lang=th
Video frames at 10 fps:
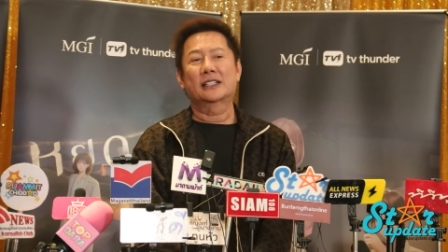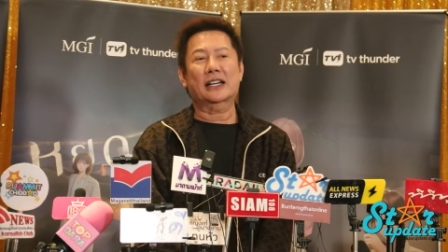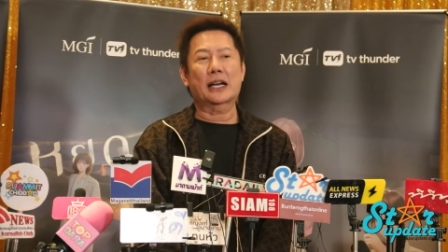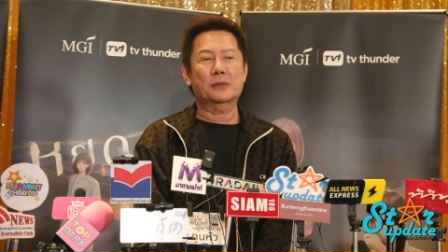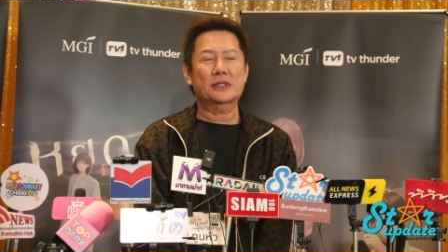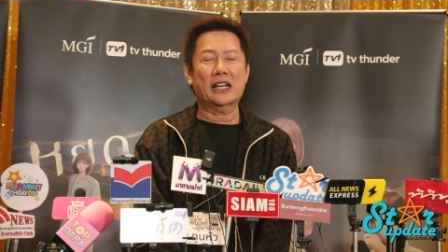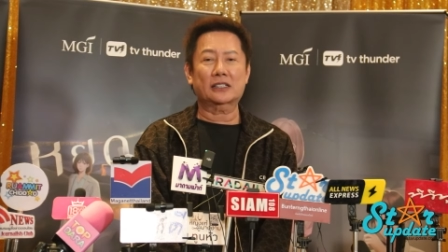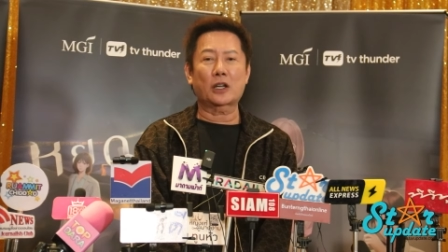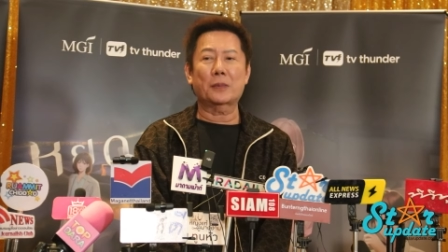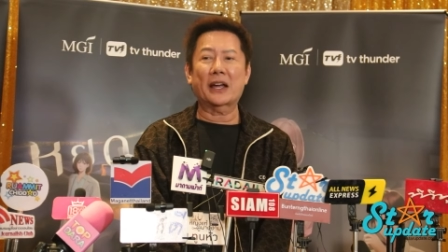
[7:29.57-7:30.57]
นะครับอย่าง
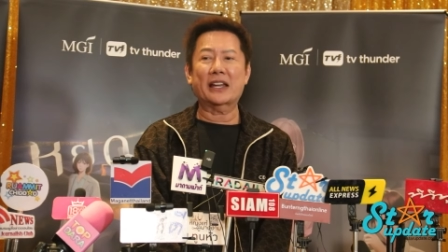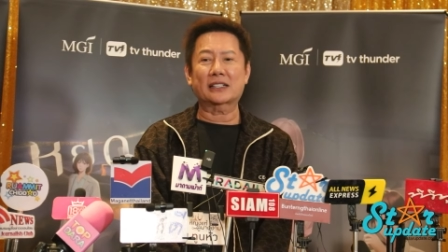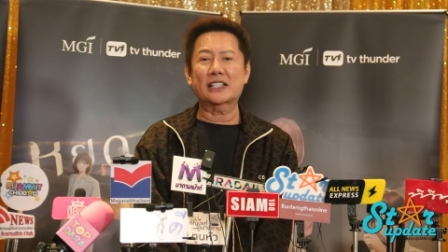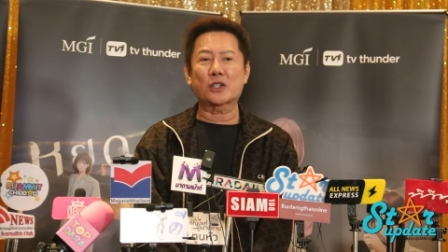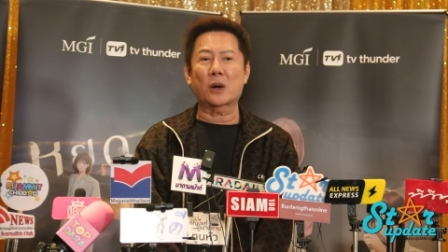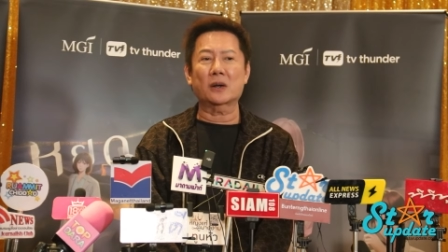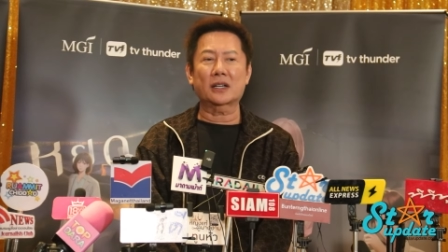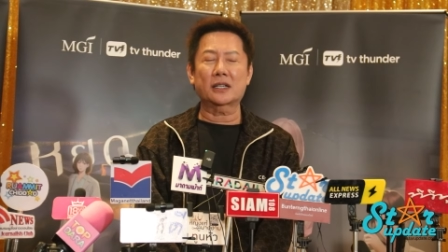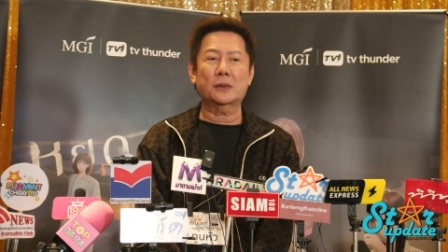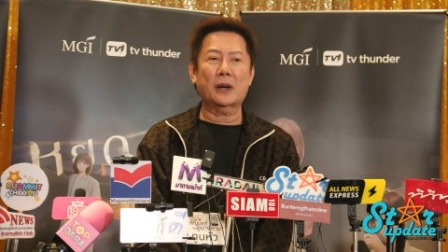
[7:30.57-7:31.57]
ต่อไปอย่างที่2
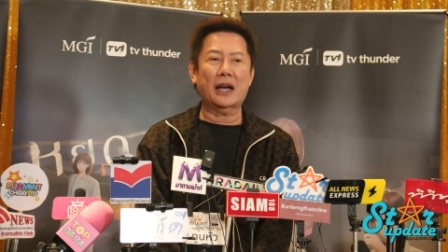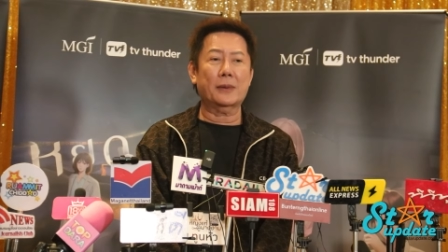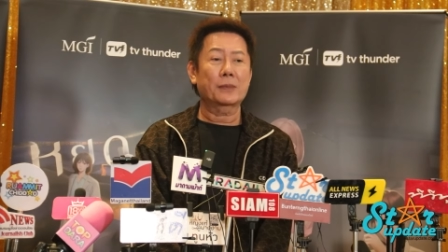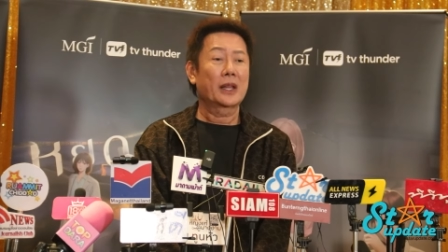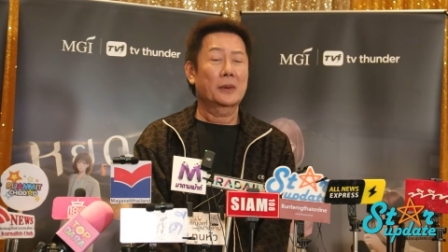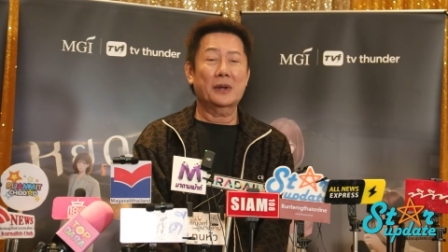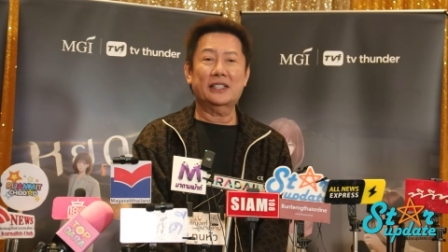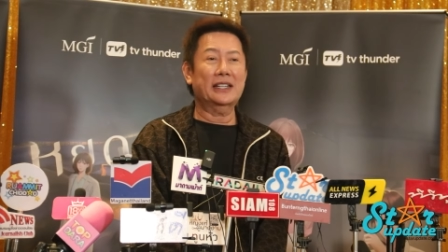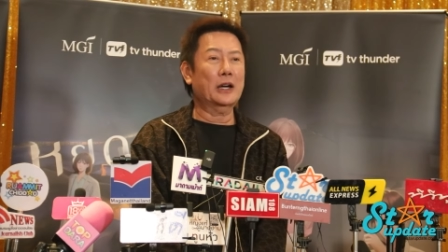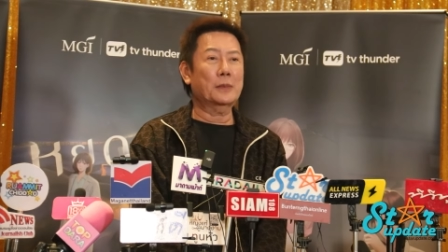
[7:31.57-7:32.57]
ก็คือว่าเว
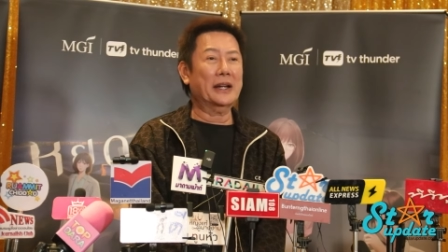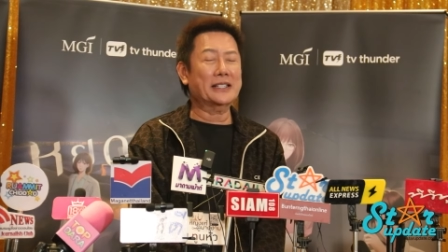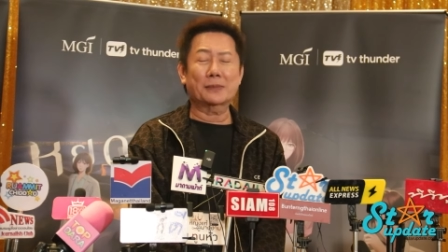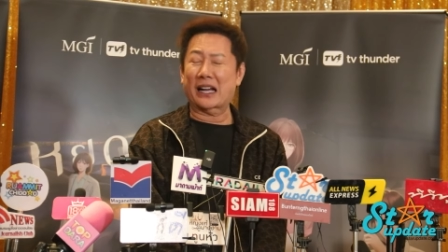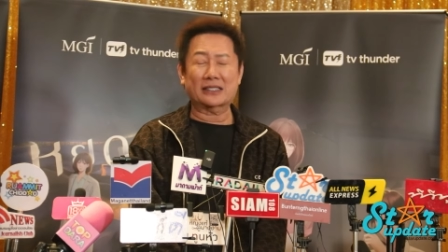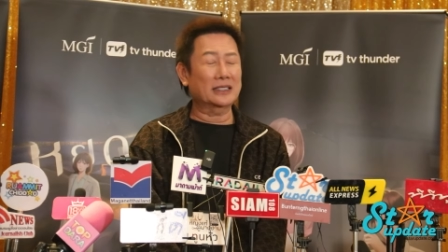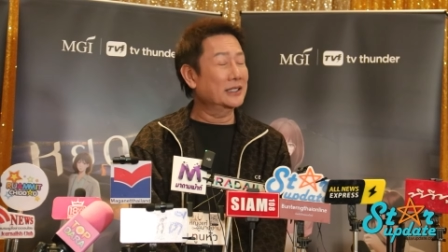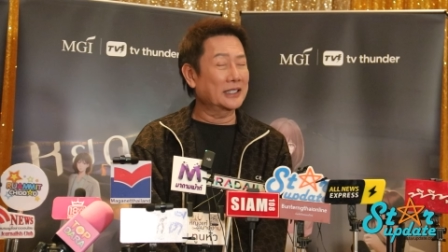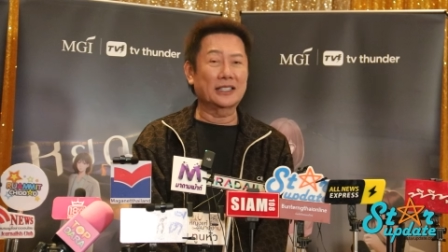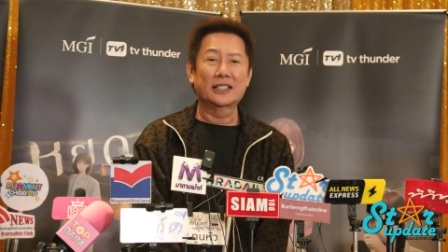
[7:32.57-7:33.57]
ทีเราไม่จำกัด
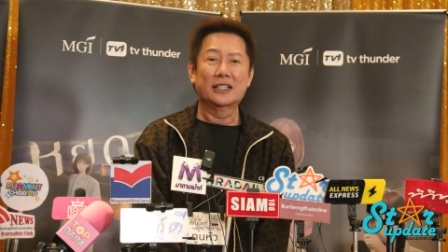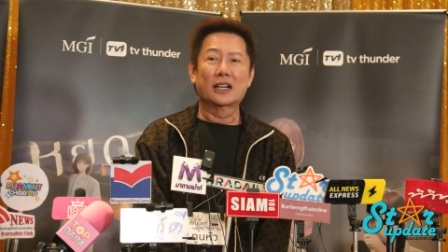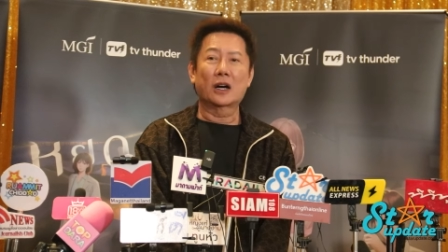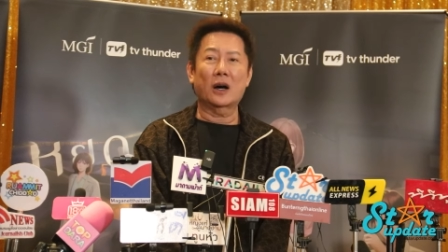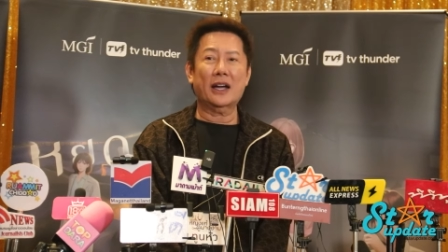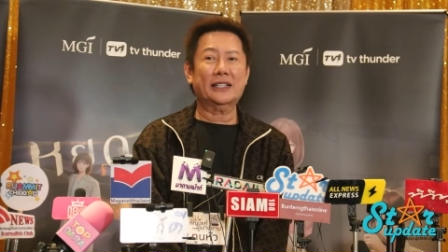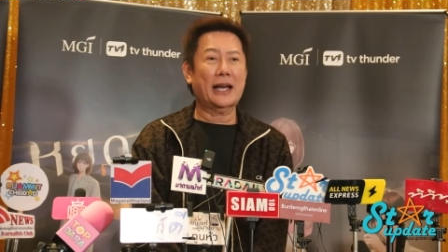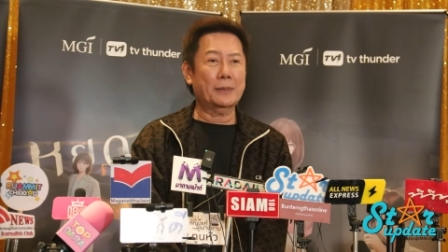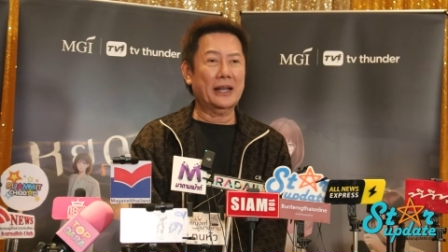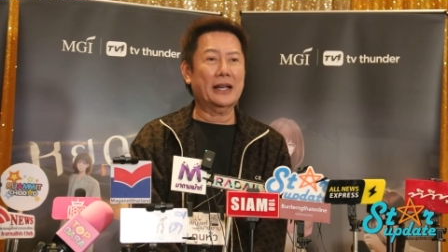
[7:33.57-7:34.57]
เลยขอให้
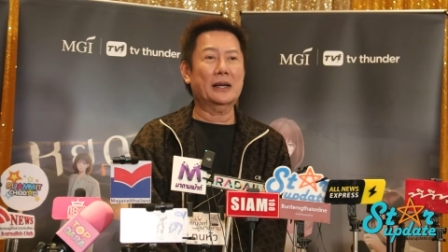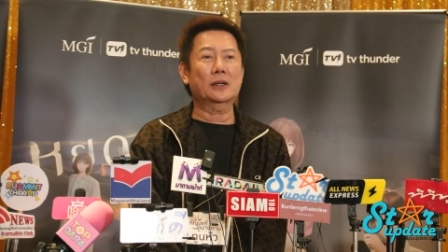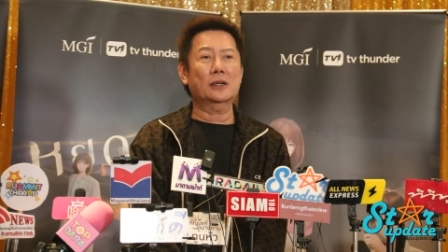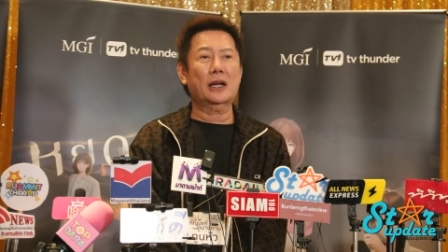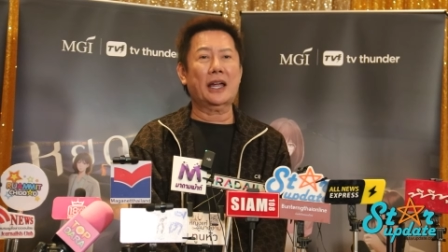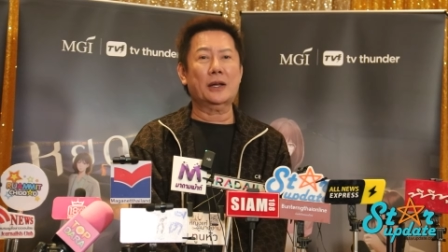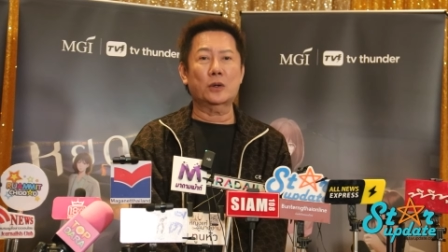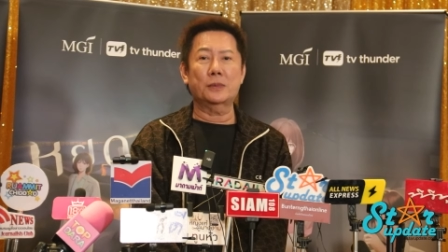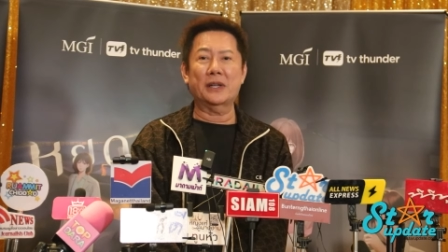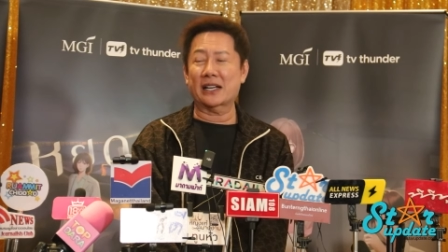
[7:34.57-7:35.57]
ทำแล้วให้
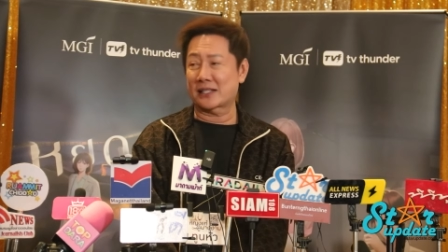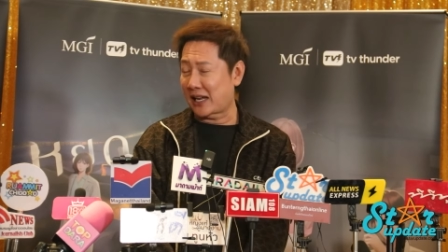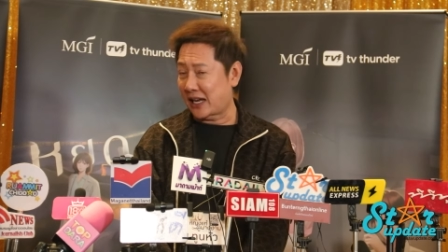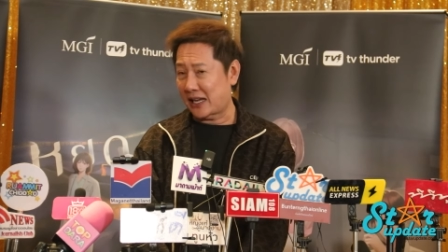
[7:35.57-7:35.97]
คุณมีกระแส